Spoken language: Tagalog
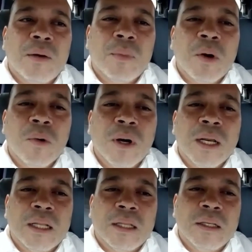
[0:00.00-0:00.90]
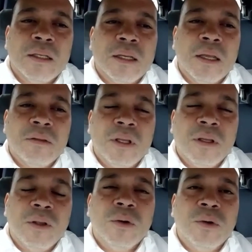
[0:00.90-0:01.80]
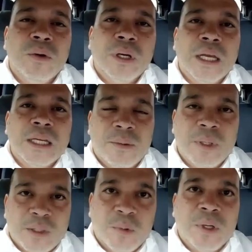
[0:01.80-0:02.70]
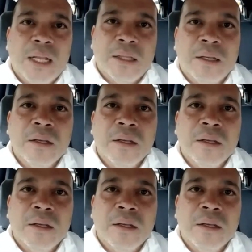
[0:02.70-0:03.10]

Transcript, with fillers: makukuha natin, I think, yung estimates po natin.